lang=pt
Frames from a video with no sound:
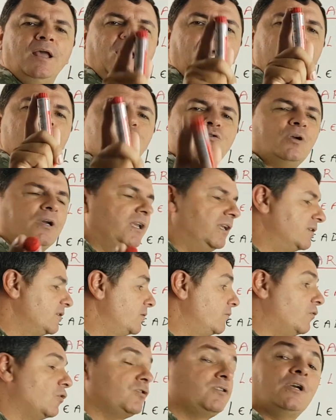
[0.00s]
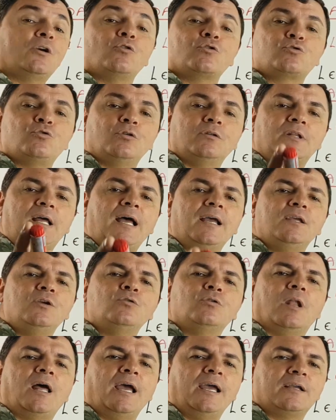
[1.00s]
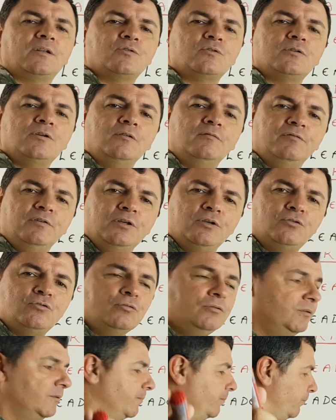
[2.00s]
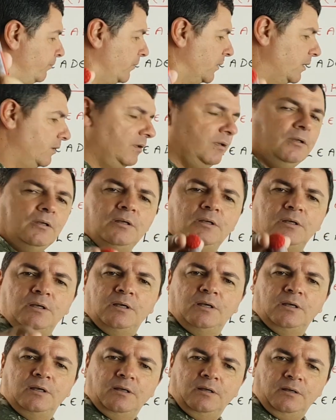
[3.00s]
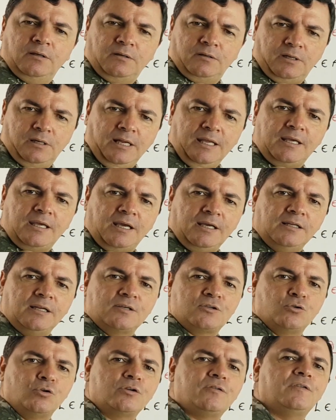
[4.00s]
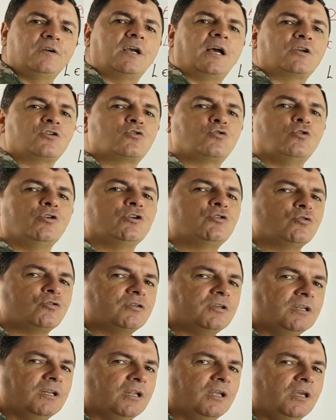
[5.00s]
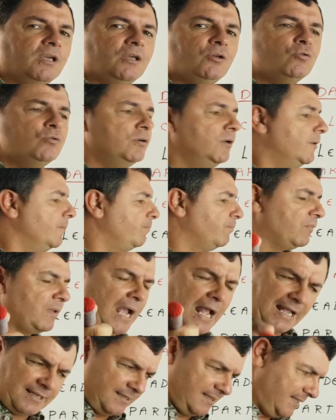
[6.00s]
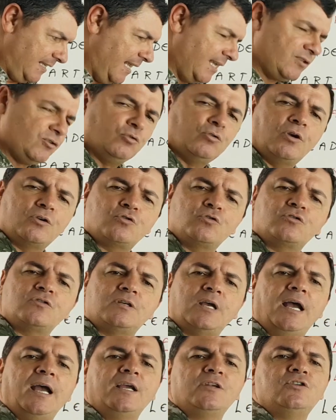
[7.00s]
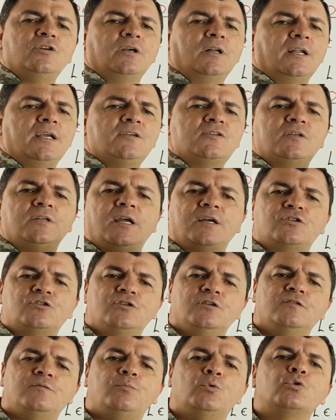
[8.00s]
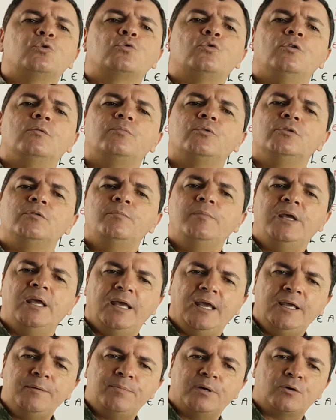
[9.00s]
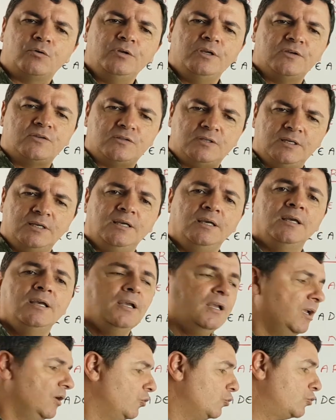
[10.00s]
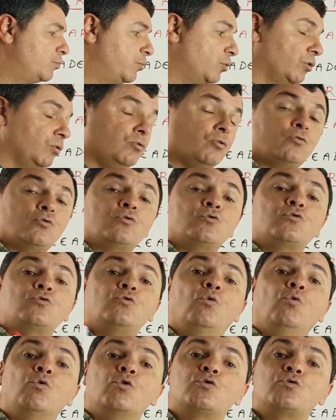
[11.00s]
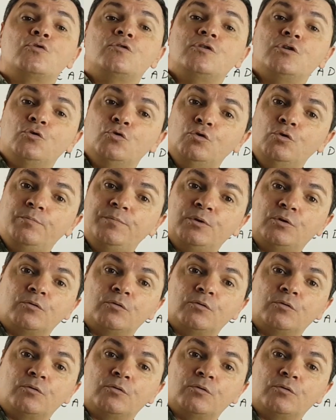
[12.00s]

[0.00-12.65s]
É isso aí. Se você gostou, dá aí o like no seu vídeo e clique aí nas notificações, no sininho Acesse o nosso site inglêscreativo.com.br para conhecer os produtos, os cursos IUP.